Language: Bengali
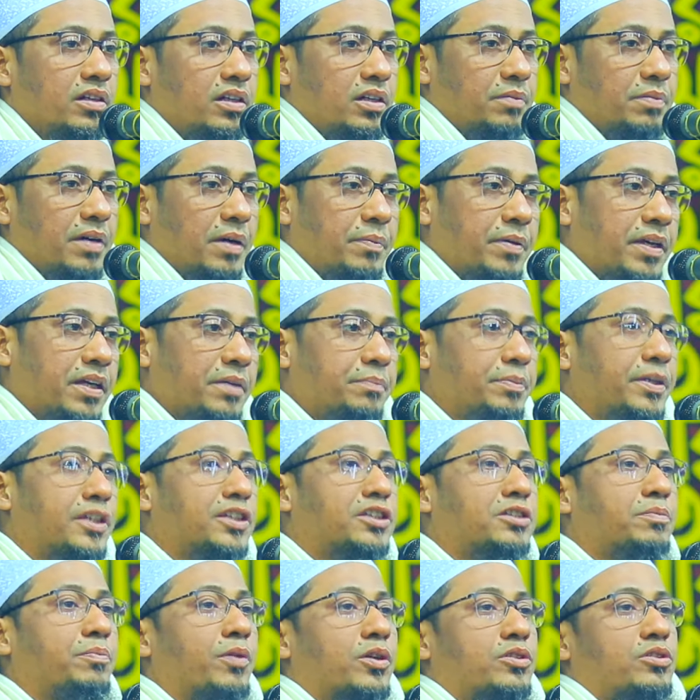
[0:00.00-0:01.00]
এভাবেই
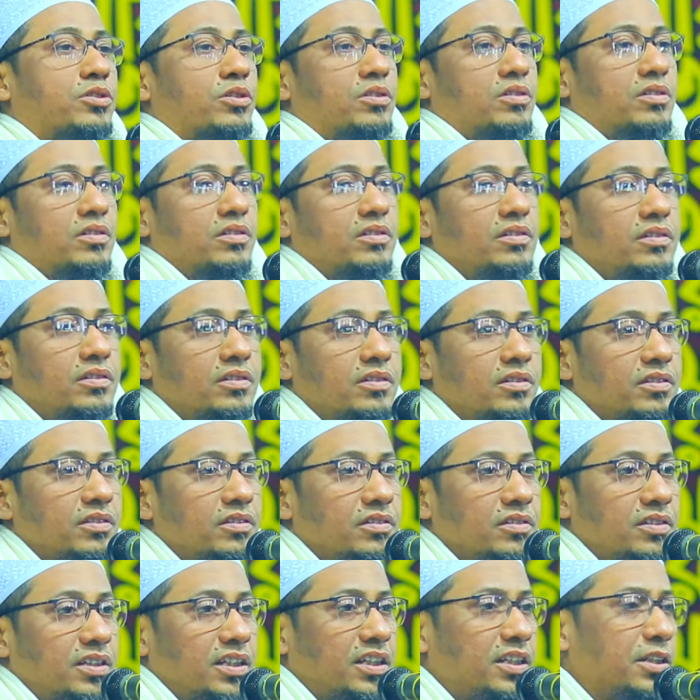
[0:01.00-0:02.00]
বিশ বছর
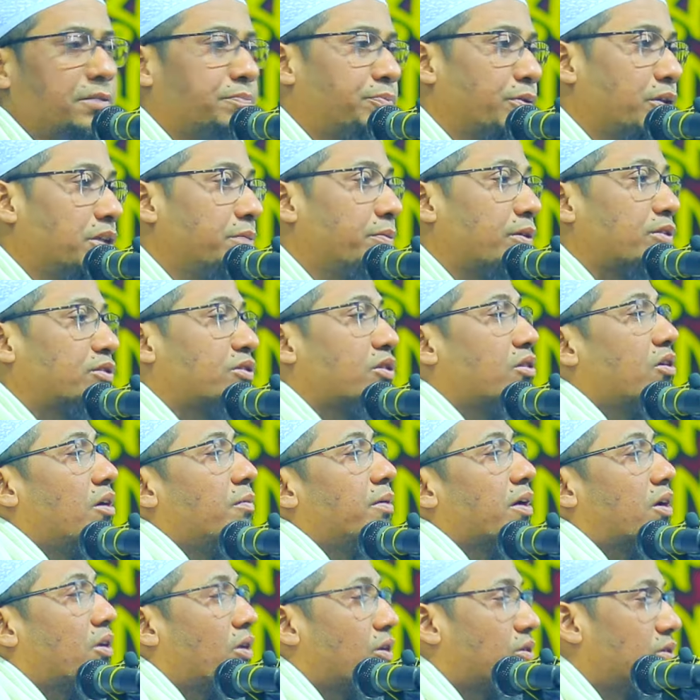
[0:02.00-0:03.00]
তিনি পরিবর্তন
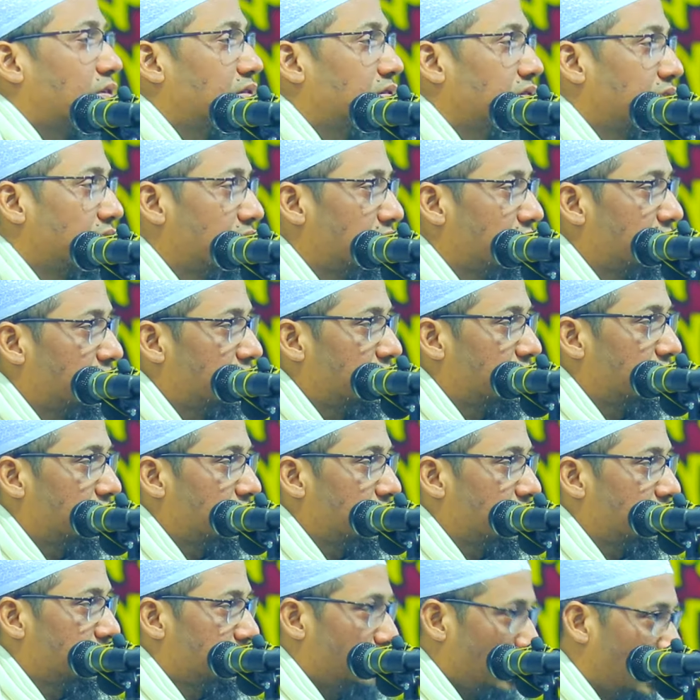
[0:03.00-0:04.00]
হবে কখন
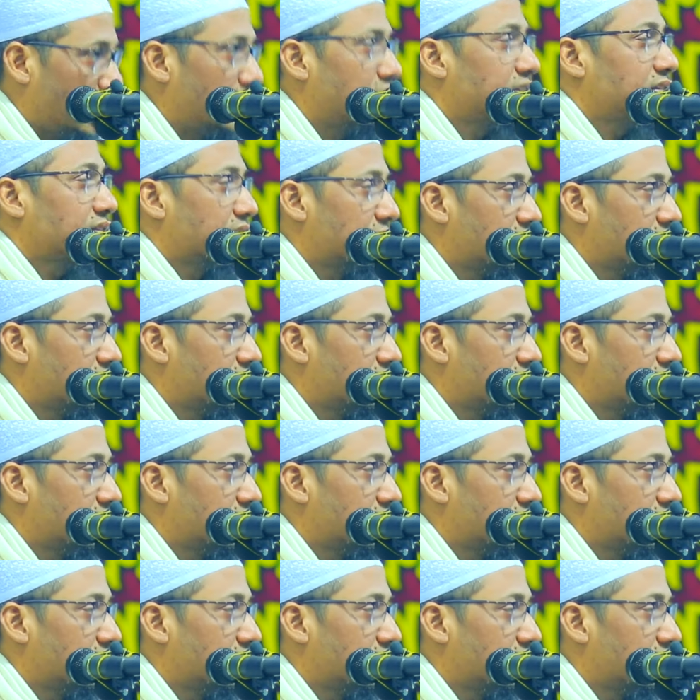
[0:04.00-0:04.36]
বলে